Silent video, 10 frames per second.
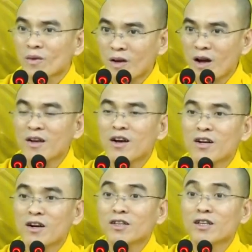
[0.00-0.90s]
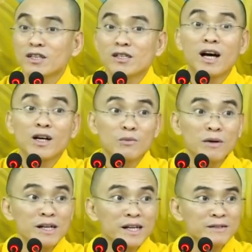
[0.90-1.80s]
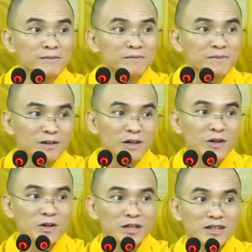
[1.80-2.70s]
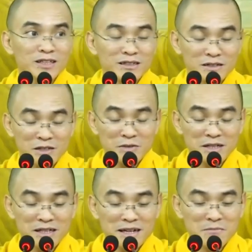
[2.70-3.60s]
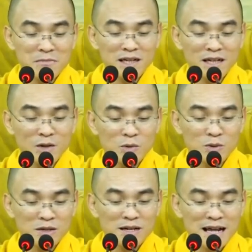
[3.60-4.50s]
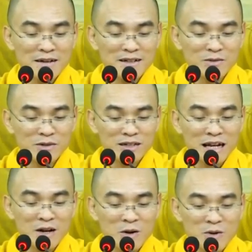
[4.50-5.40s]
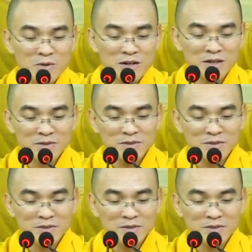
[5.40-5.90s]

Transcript: Coi coi coi chừng người thân của mình đó coi thần nhiều khi mình luôn đang luôn đang có luôn đó